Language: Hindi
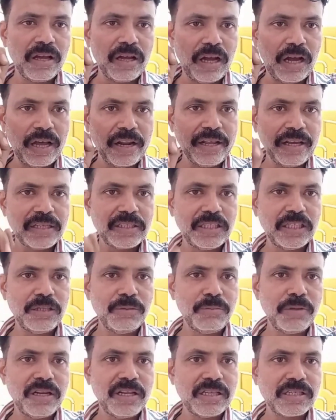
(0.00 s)
हर एक चीज़
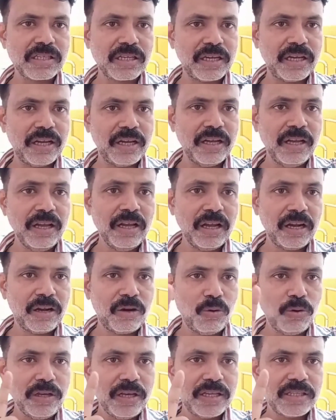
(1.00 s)
में रिस्क है
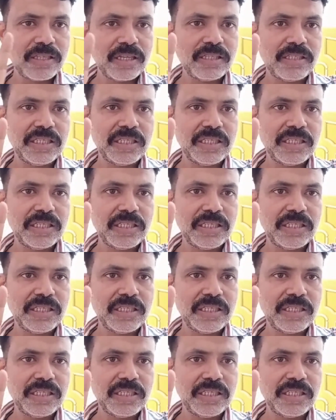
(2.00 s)
कोई ऐसा